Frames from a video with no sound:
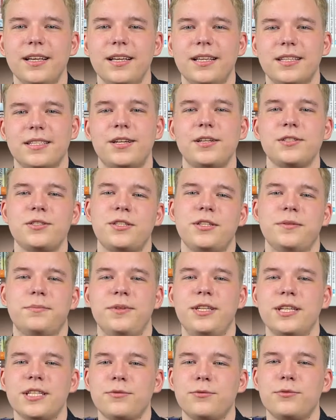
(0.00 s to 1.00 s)

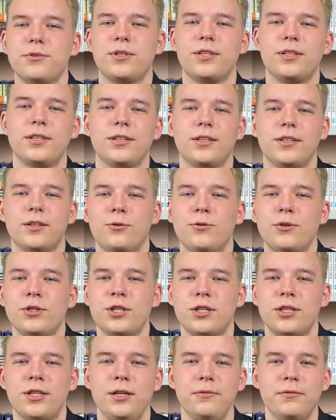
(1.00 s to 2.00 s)
Здравствуйте, меня зовут
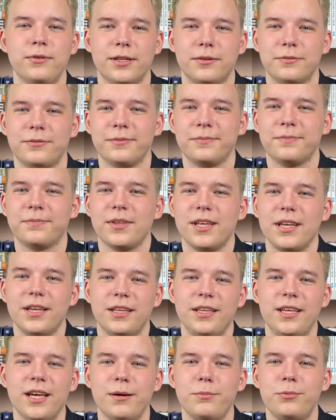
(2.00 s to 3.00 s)
Гоша Трифонов.
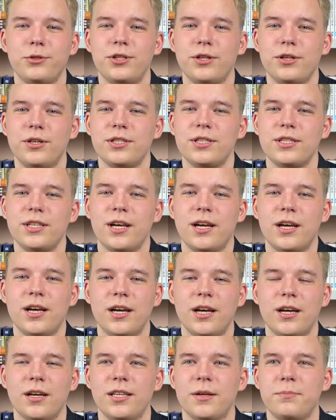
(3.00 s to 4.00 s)
Я обучаюсь
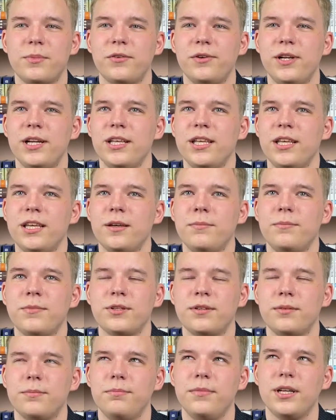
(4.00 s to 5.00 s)
на направлении
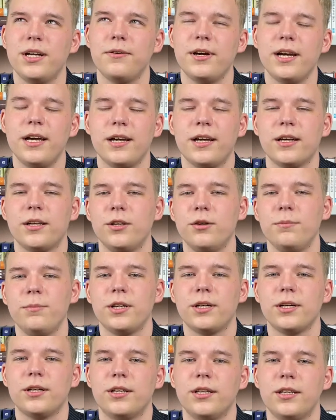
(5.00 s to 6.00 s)
мировая
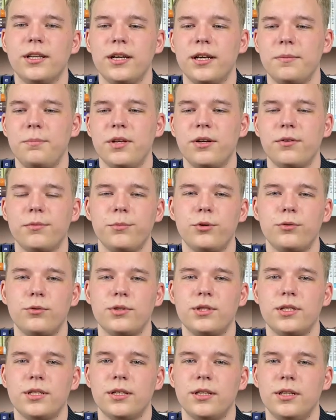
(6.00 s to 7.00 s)
экономика на первом
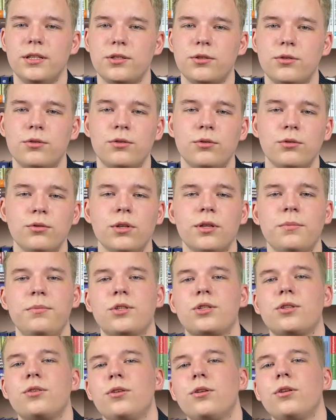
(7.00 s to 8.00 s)
курсе Института
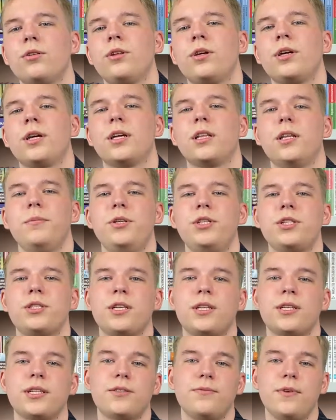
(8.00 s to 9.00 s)
международных
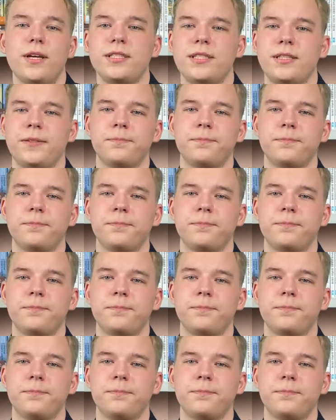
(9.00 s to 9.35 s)
экономических связей.